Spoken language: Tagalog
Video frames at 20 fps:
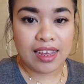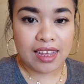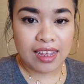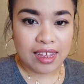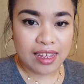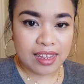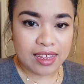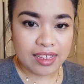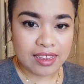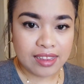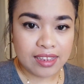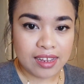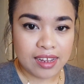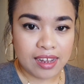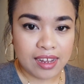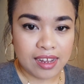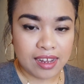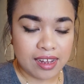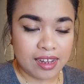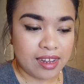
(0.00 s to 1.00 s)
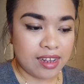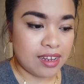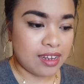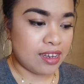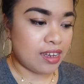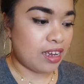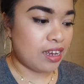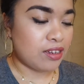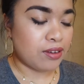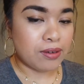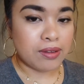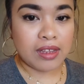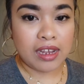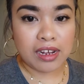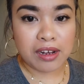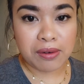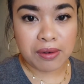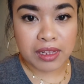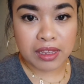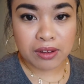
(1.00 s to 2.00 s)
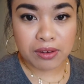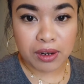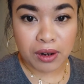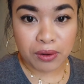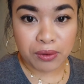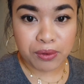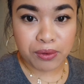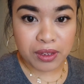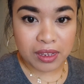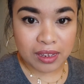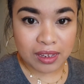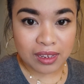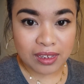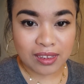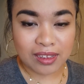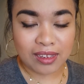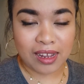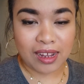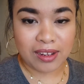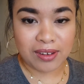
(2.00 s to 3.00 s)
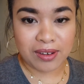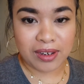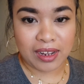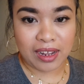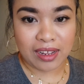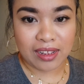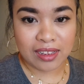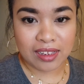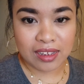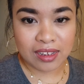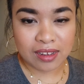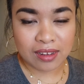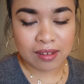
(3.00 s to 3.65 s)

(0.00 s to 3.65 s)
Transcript: And, uh, ayun, gagawin ko ng cookie si Adrian.